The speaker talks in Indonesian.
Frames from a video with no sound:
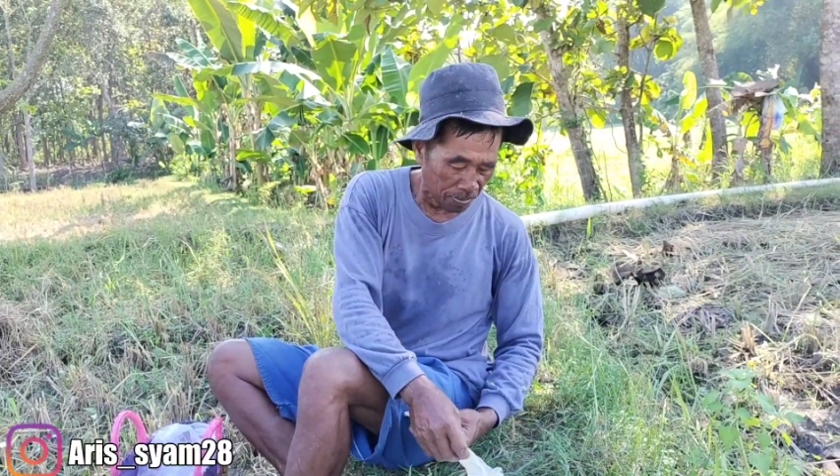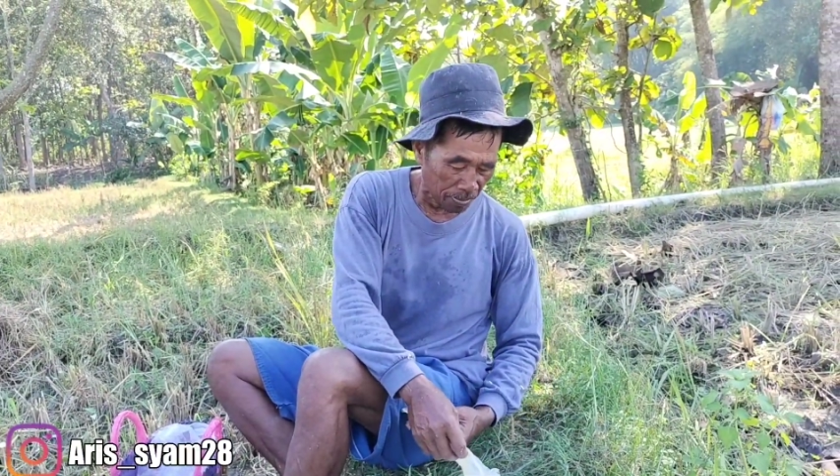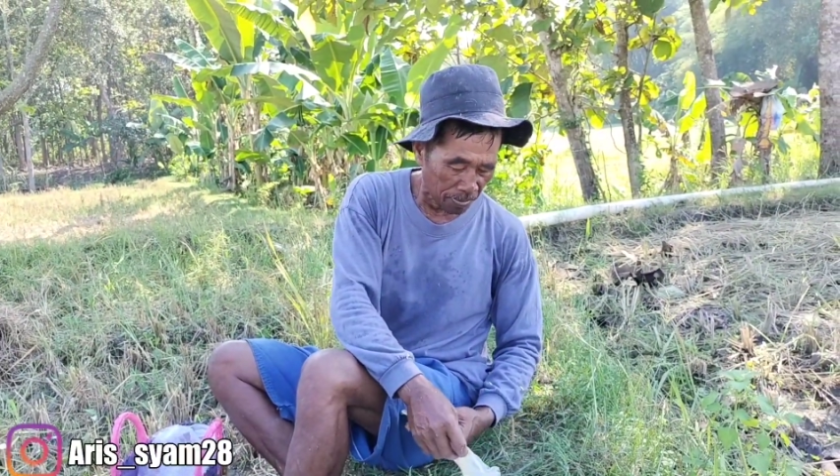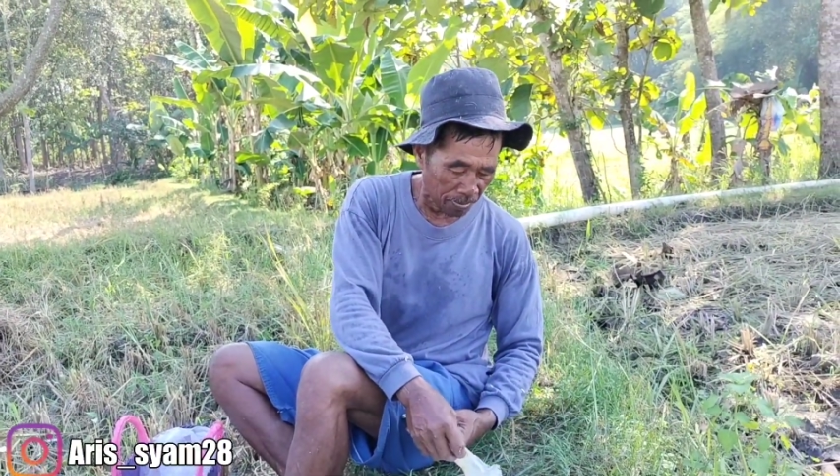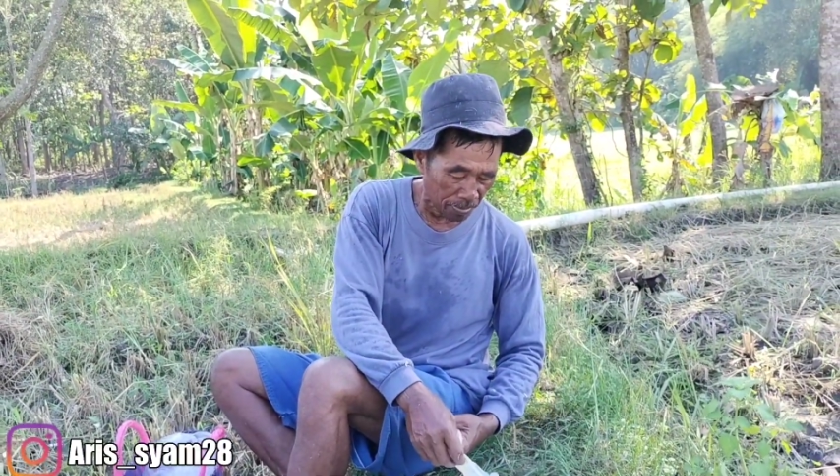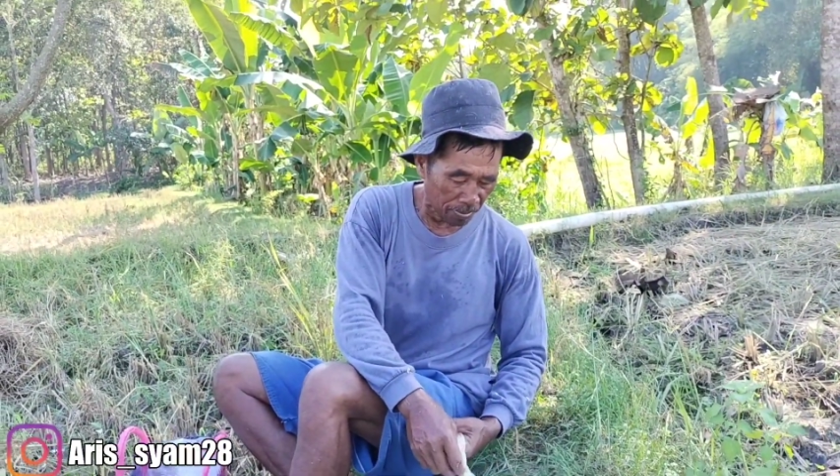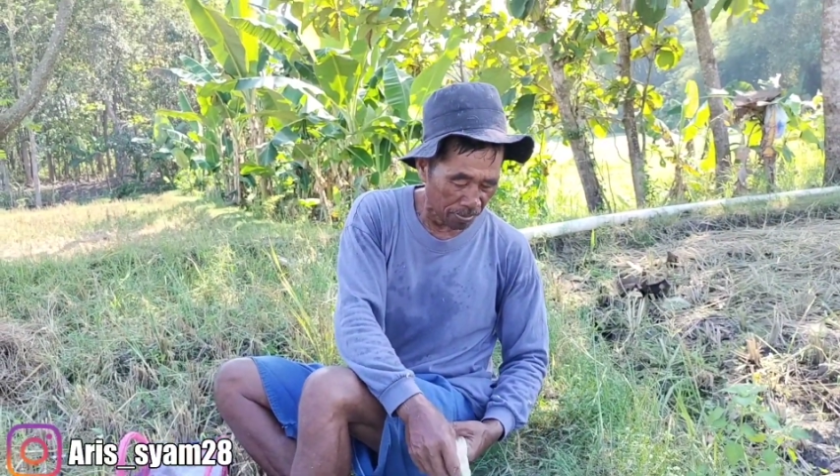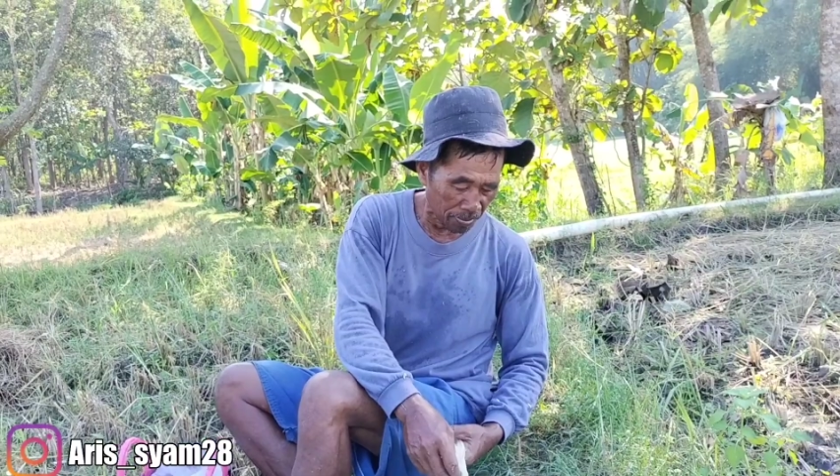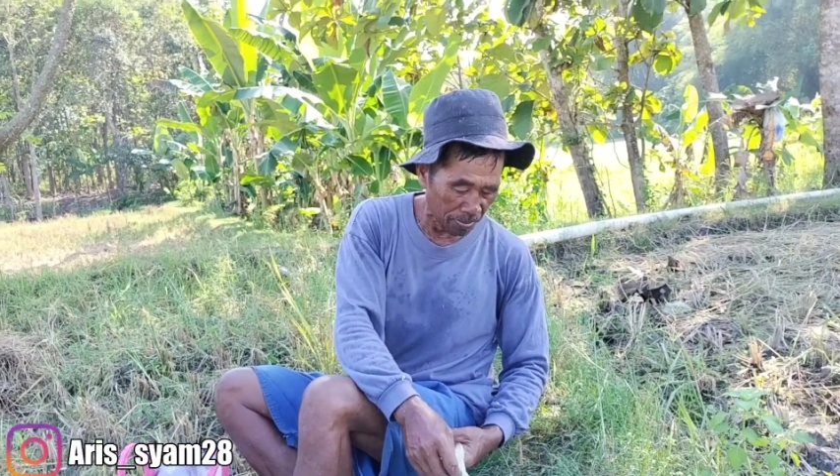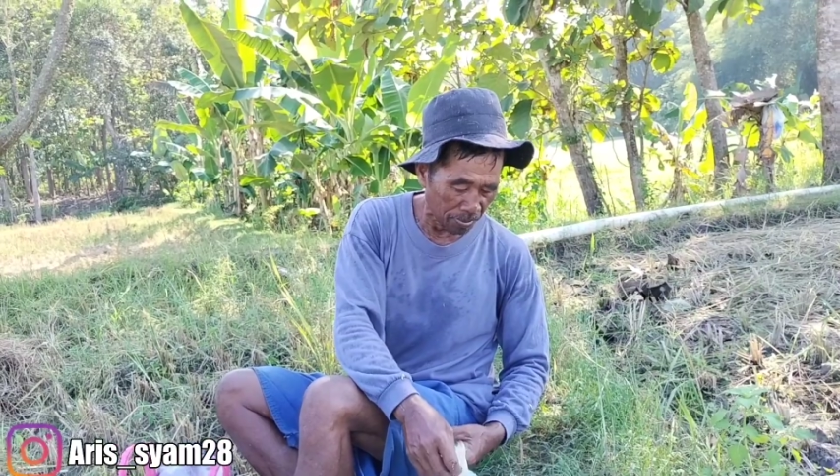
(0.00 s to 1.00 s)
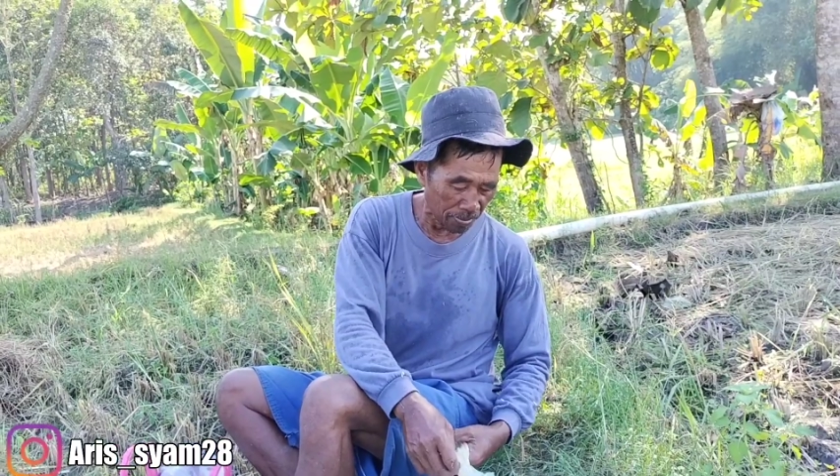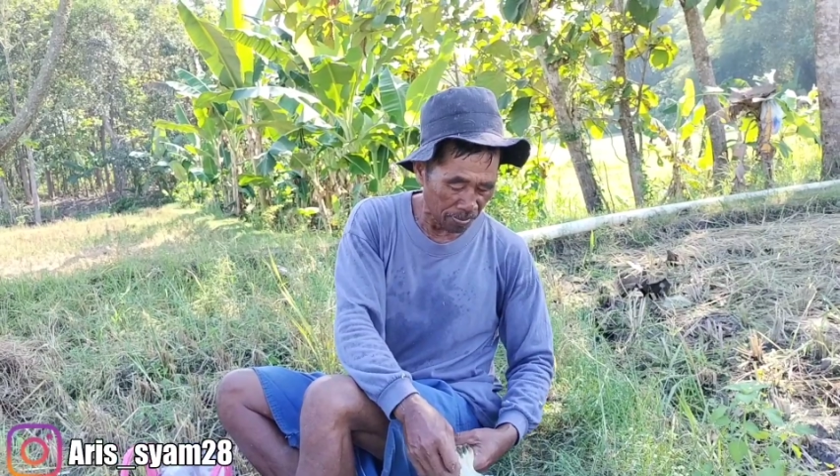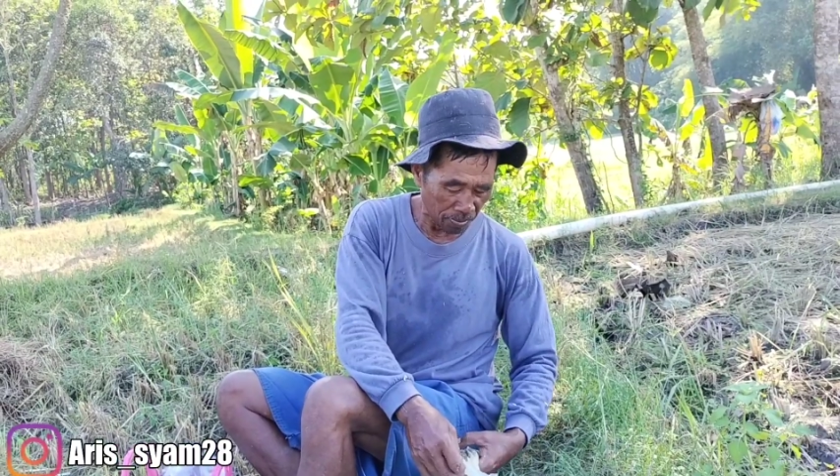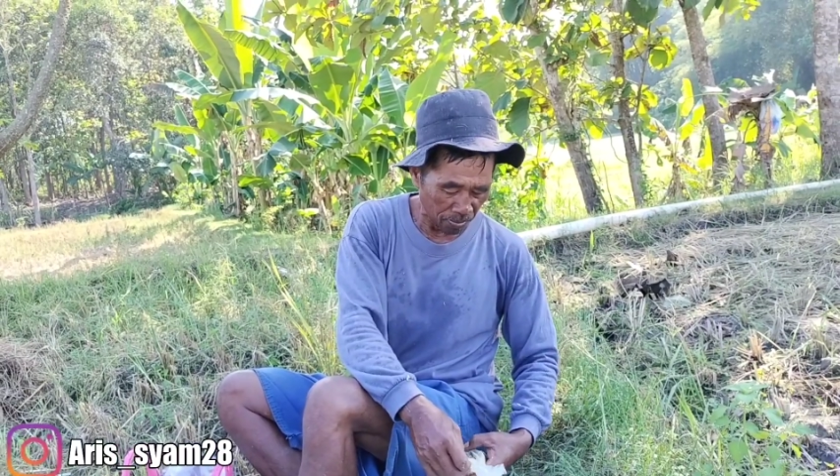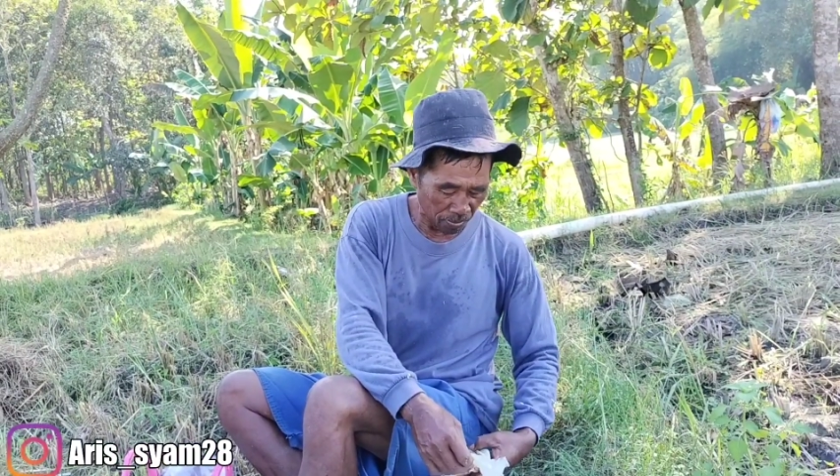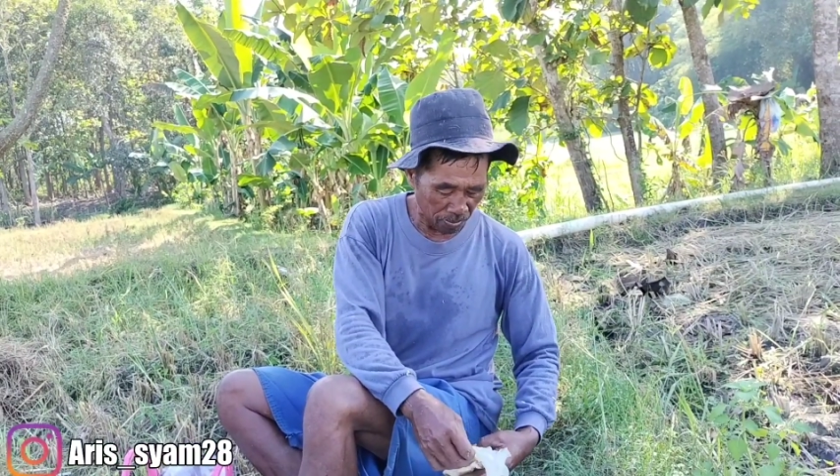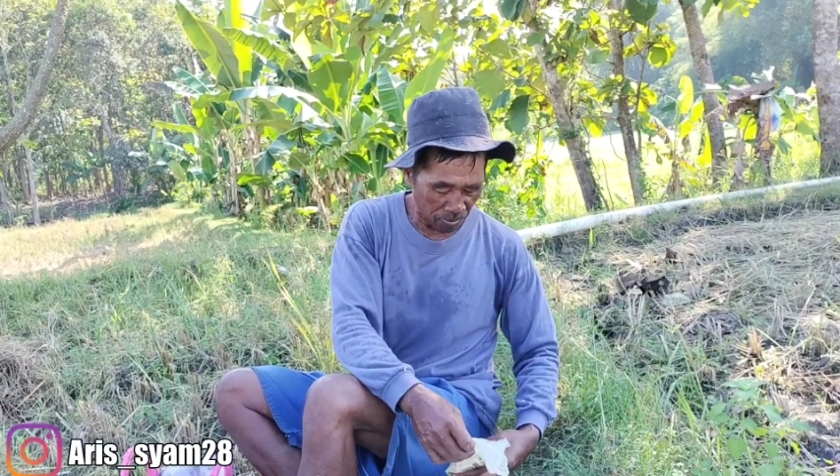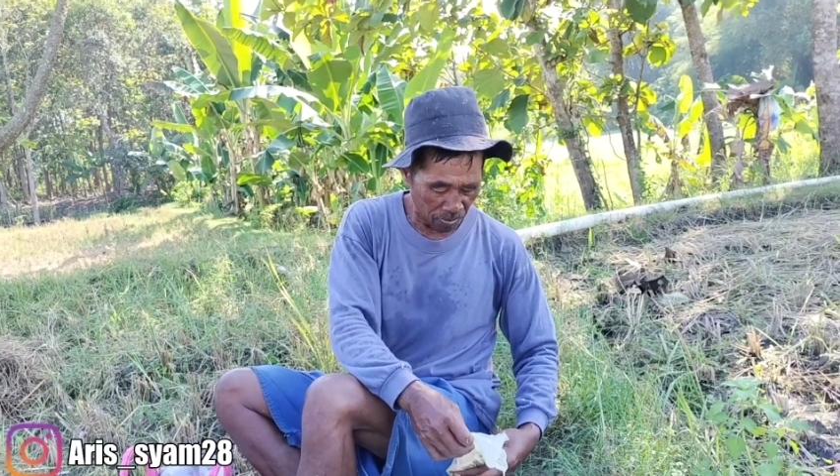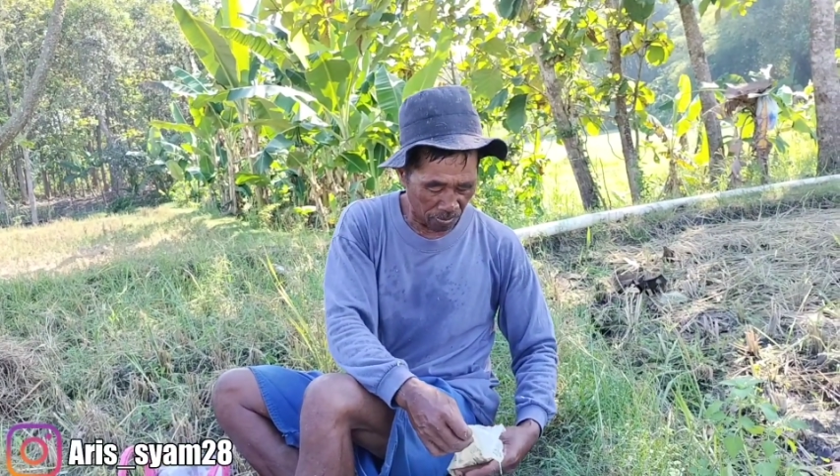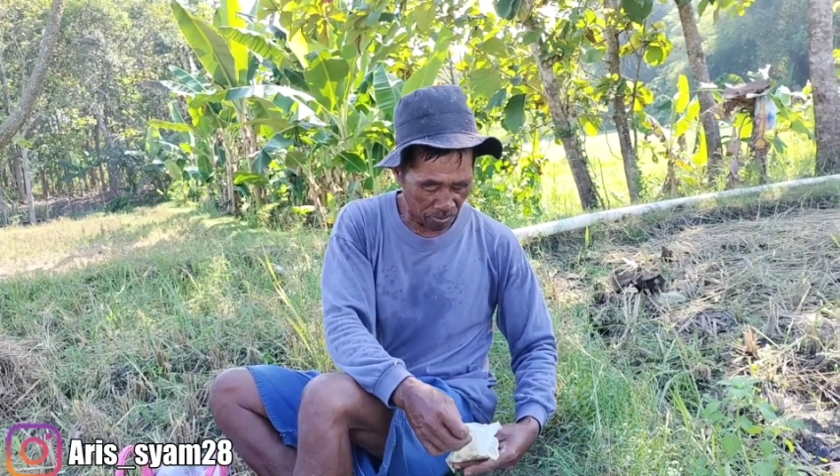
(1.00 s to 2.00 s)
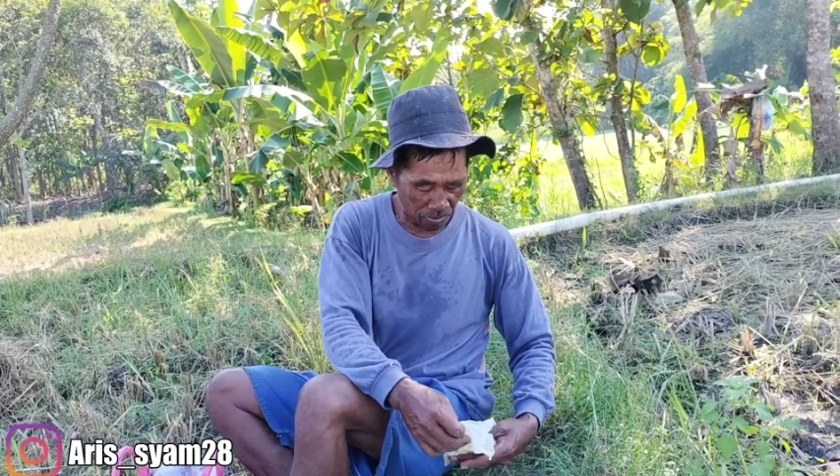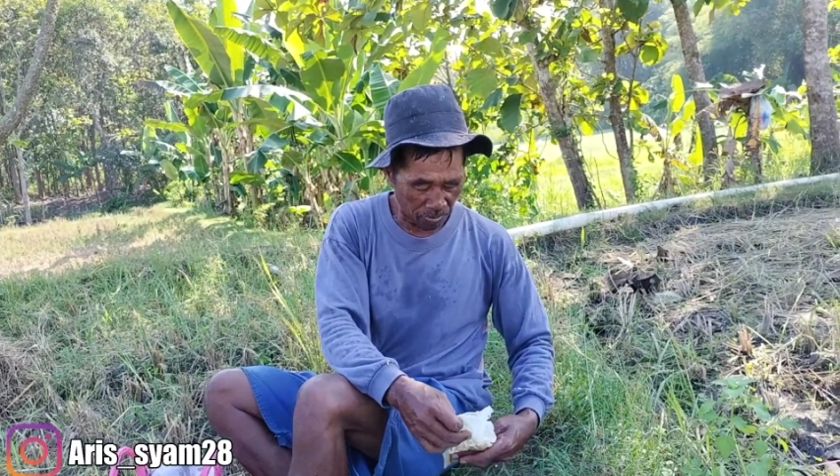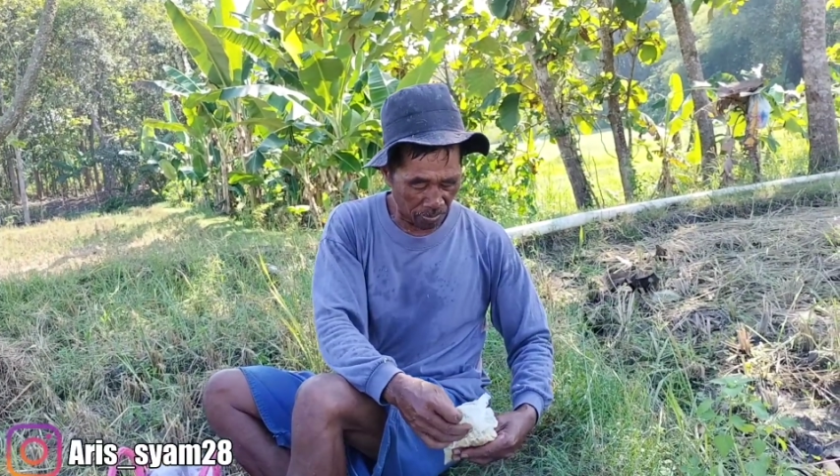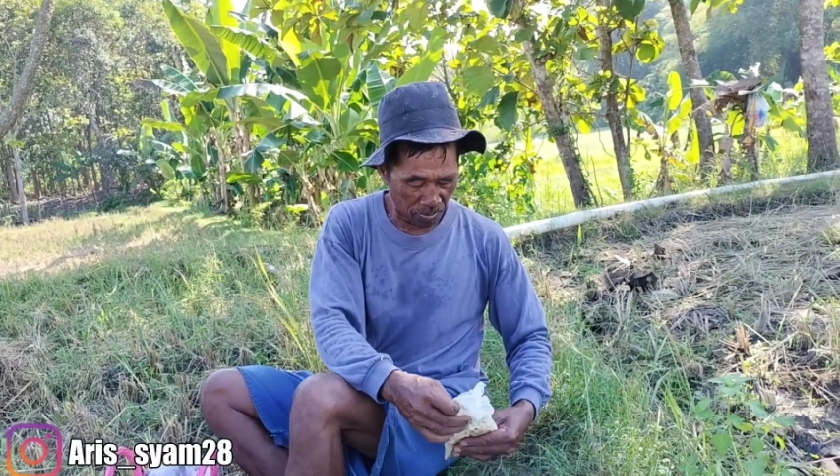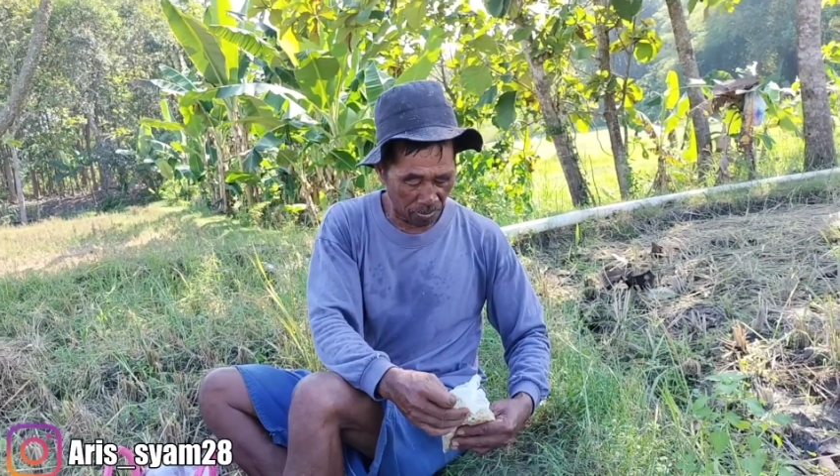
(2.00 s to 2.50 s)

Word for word: ini Mbah Yep iki ya rada gak jadi, iki